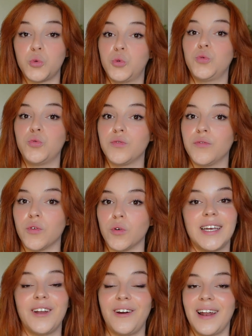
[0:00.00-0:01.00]
du tout de
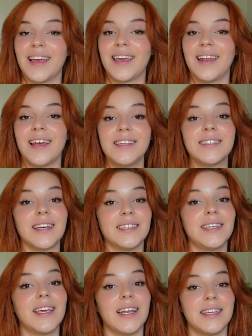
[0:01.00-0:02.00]
veau. Et l'heure à laquelle Alice a
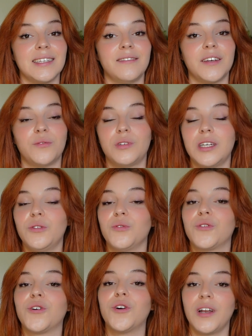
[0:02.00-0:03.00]
dit qu'elle les avait couchés
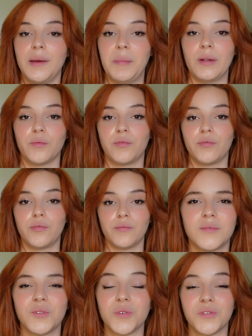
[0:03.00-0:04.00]
ne collait pas non plus.
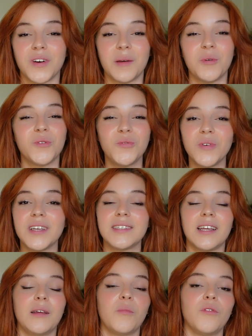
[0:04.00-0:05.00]
Donc vraiment, tous
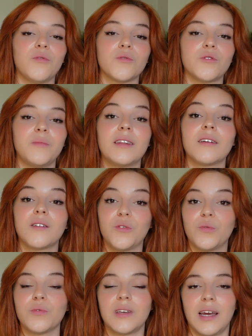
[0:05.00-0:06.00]
les éléments vont se mettre
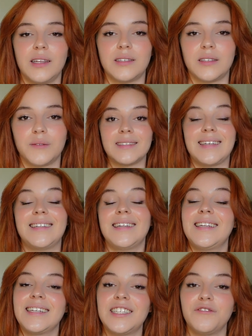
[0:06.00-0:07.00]
contre Alice. Des
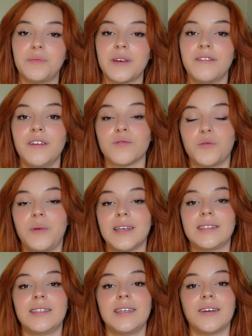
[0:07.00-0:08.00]
détectives privés vont se
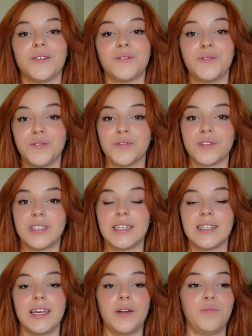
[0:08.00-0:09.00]
placer euh, devant
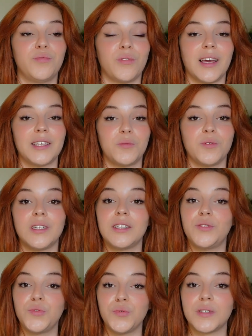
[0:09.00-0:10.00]
chez elle pour
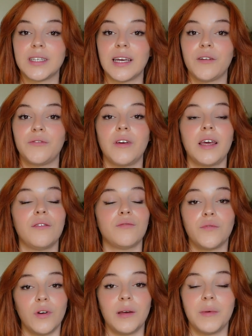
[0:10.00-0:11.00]
espionner tout ce qu'elle fait,
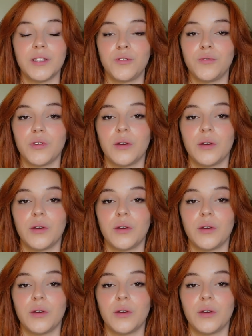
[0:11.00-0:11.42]
vont la mettre sur